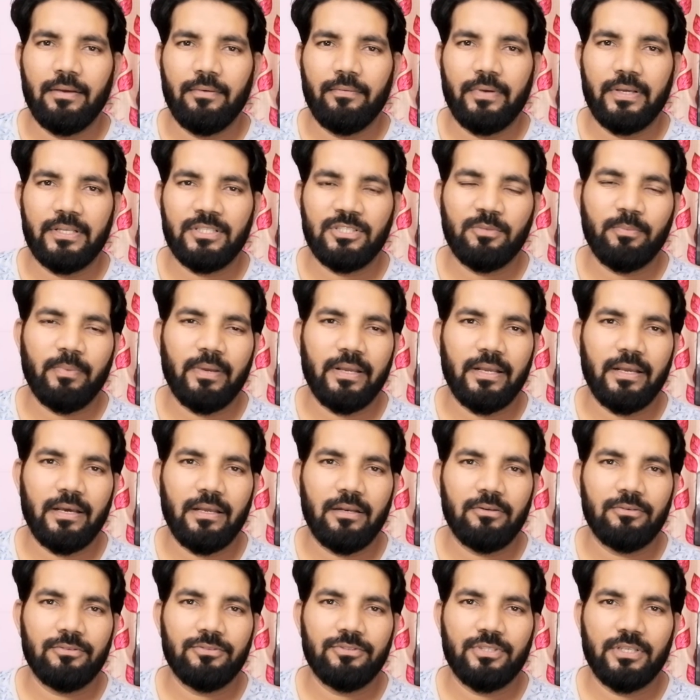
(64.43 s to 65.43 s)
వెస్ట్
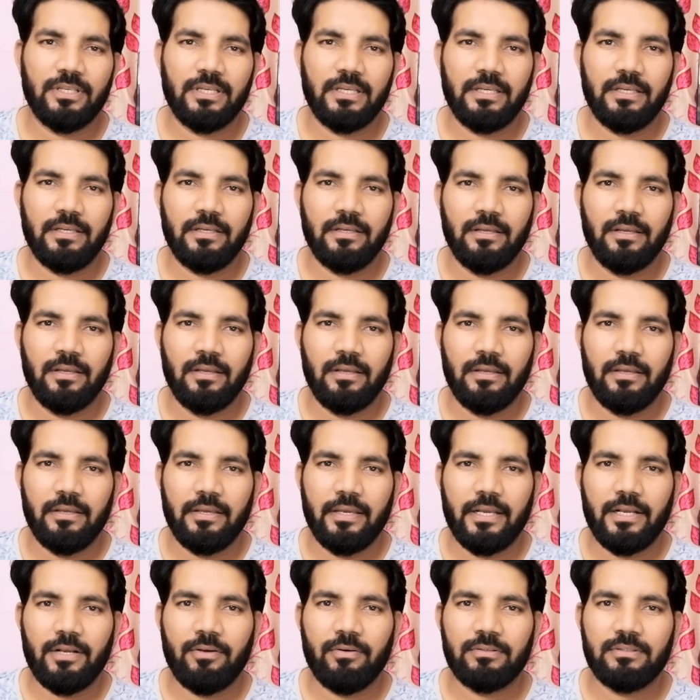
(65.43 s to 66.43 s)
బెంగాల్ నుంచి
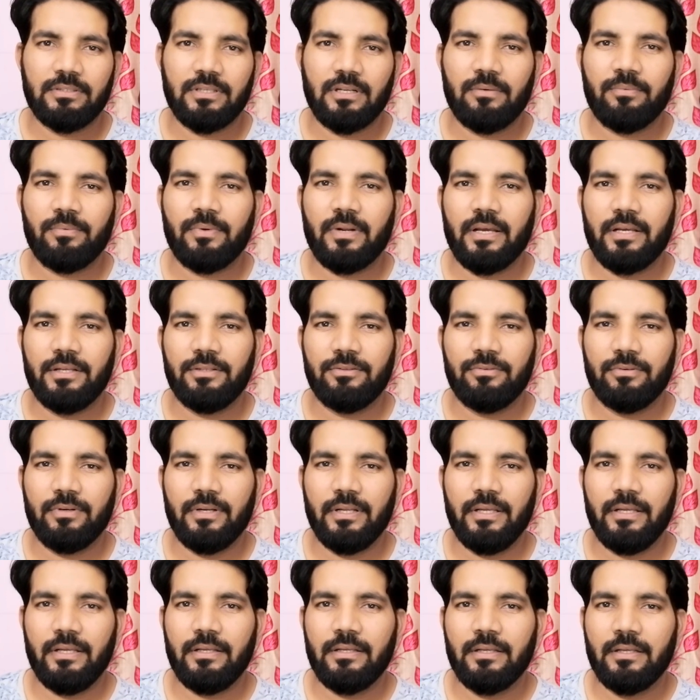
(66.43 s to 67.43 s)
ఎక్కువ సరఫరా
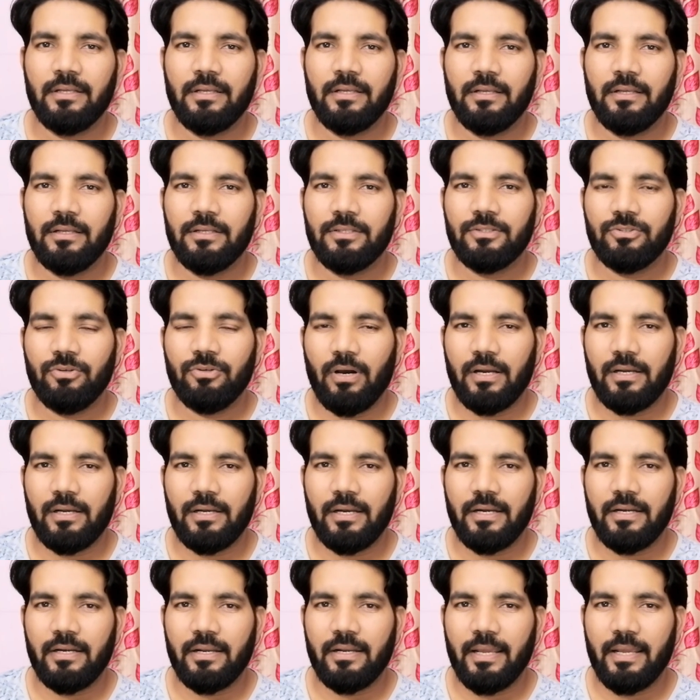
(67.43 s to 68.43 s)
అవుతుండే సో
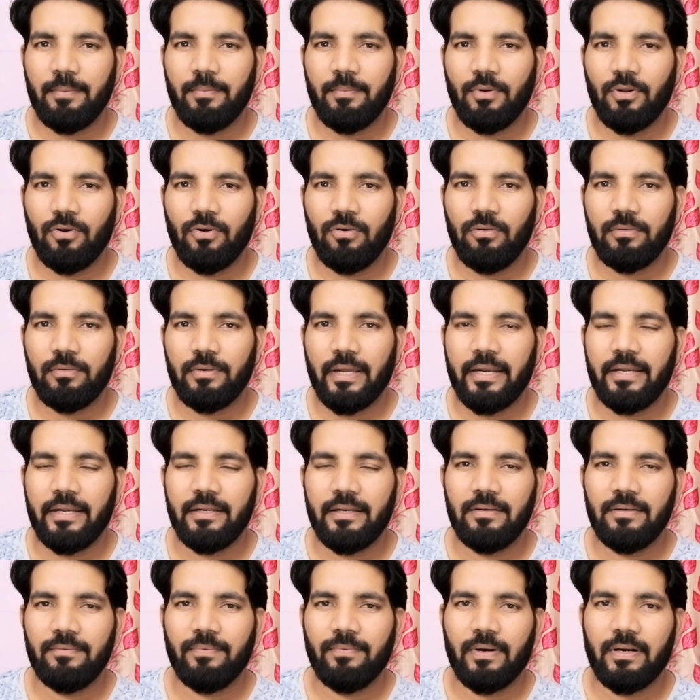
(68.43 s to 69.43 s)
అట్లాంటి టైంలో
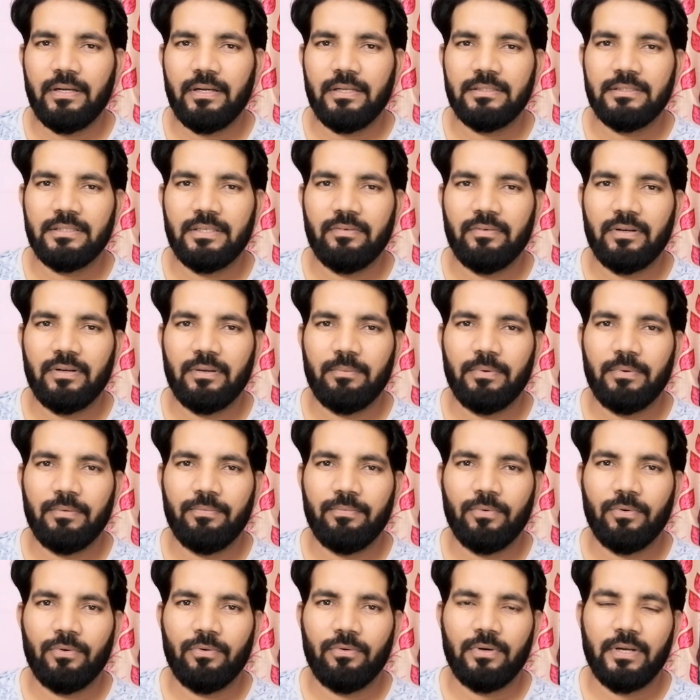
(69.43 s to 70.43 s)
నైన్టీన్ ఫార్టీ సెవెన్
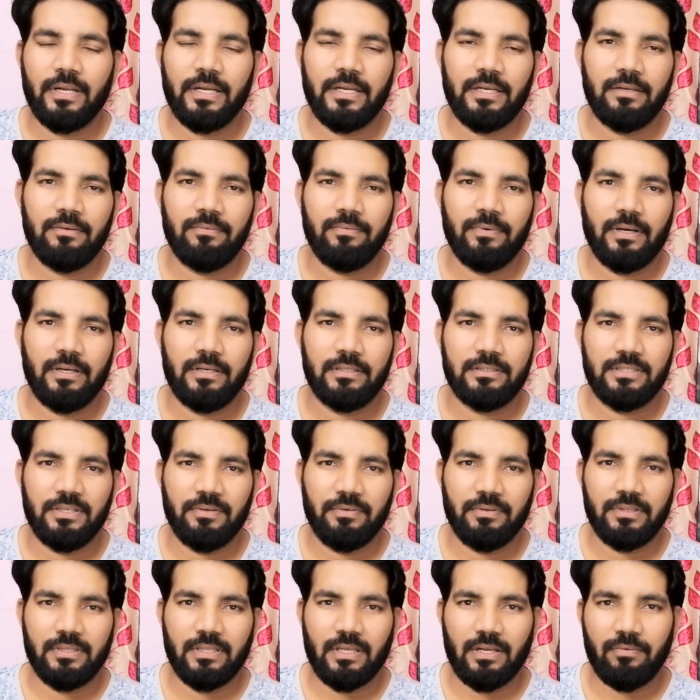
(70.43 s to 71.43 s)
బిఫోర్ నైన్టీన్ ఫార్టీ
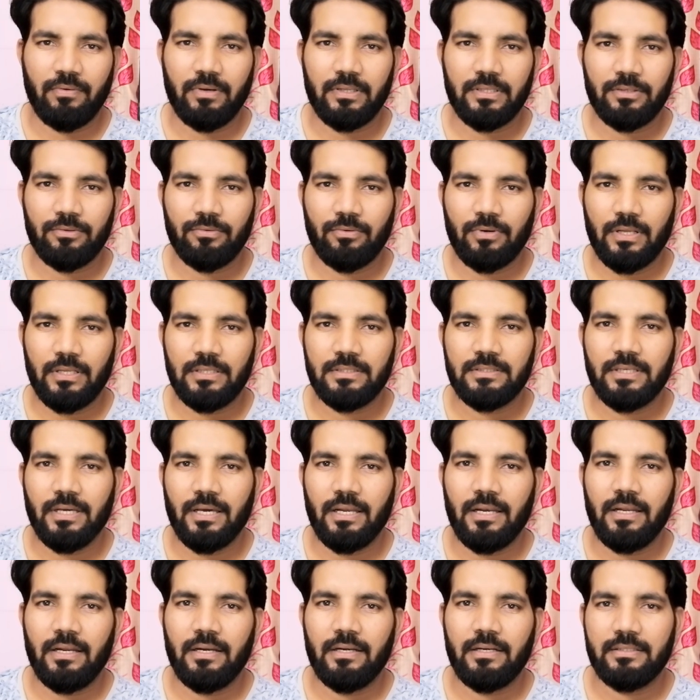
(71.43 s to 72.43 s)
సెవెన్ తర్వాత కూడా
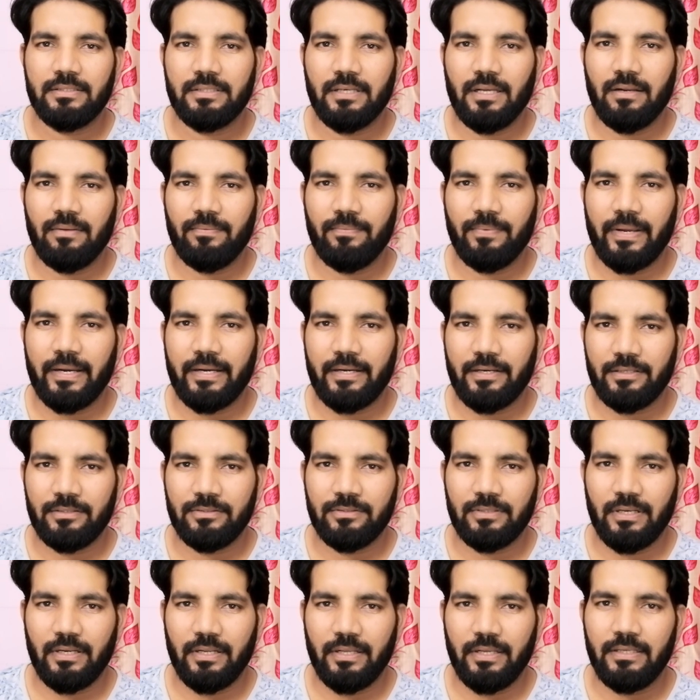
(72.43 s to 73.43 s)
చాలా అంటే చాలా
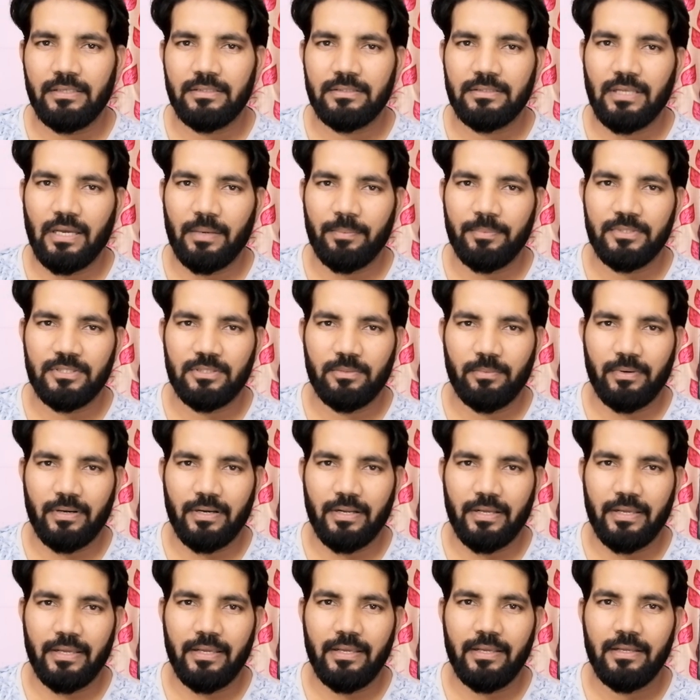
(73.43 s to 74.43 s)
ఫ్యాక్టరీస్ అని
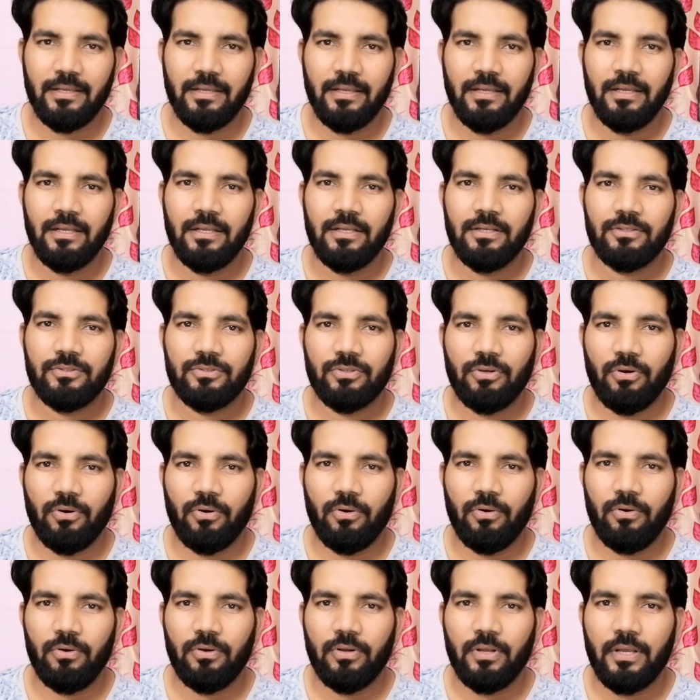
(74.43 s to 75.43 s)
స్థాపించబడ్డాయి సో
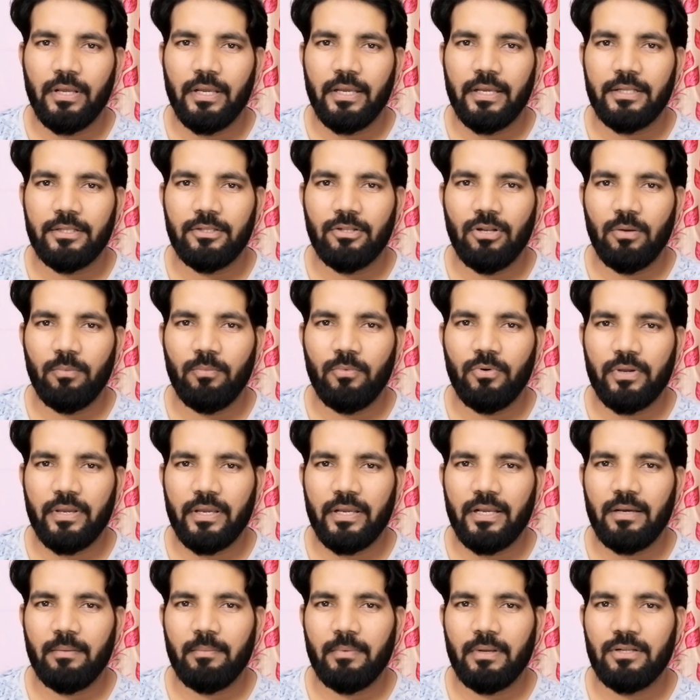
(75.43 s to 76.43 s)
ఇందులో
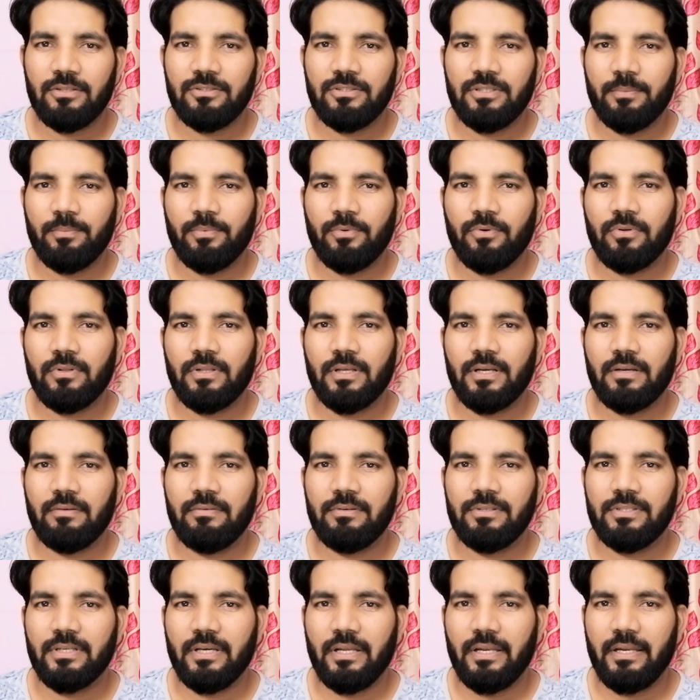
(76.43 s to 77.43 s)
ముఖ్యంగా మనం చెప్పుకోదగ్గ
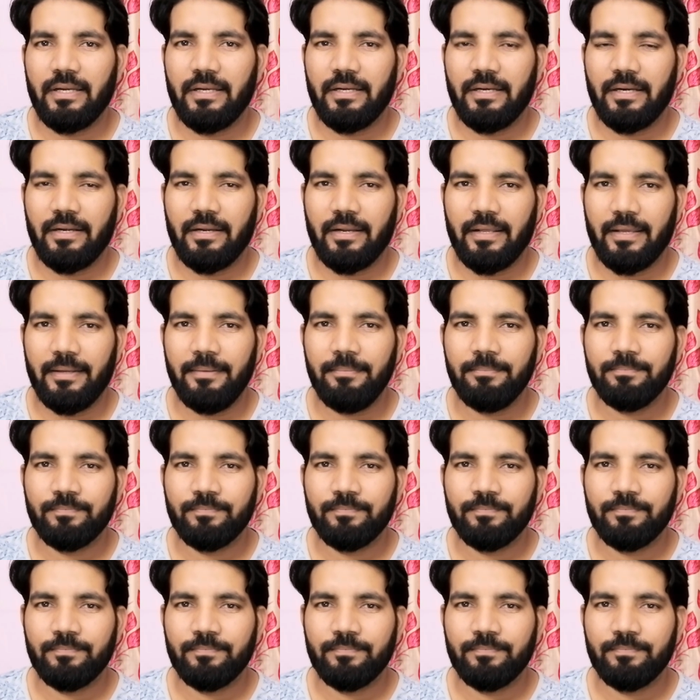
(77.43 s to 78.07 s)
విషయాలు ఏంటంటే